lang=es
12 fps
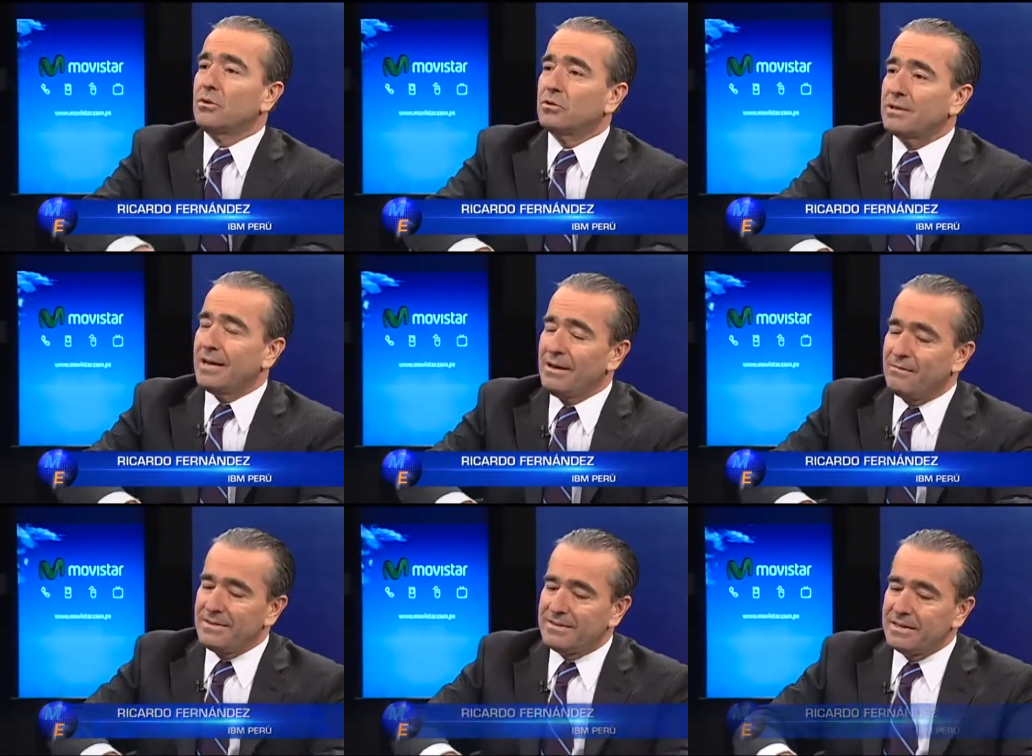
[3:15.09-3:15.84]
o sea,
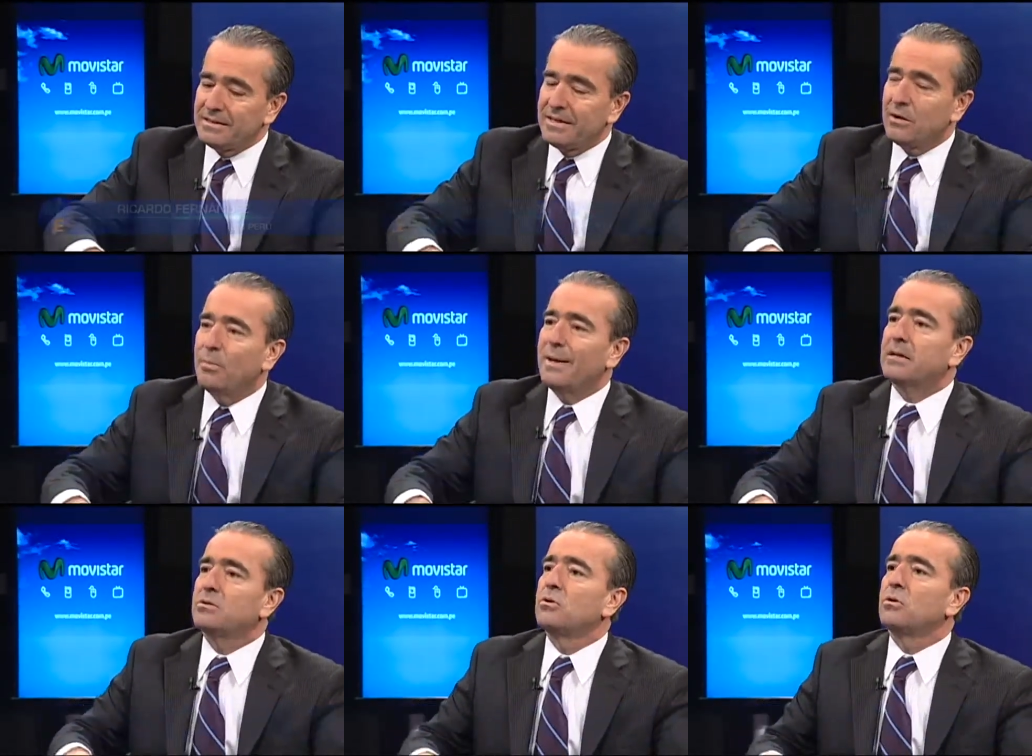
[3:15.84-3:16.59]
eficiencia en
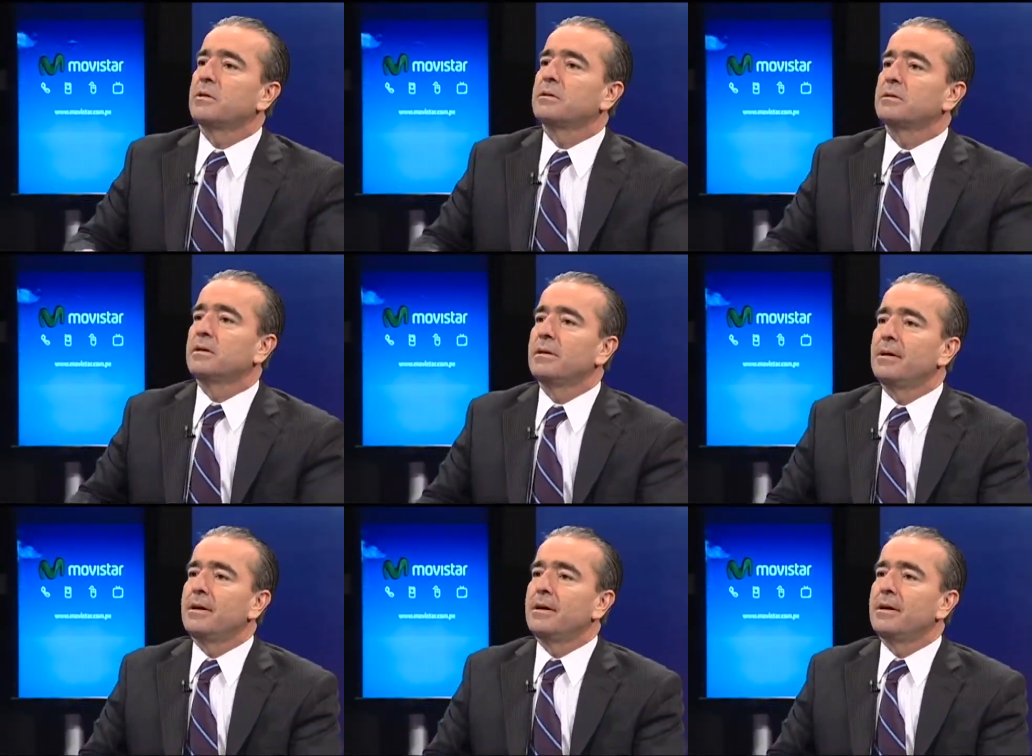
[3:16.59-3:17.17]
operaciones.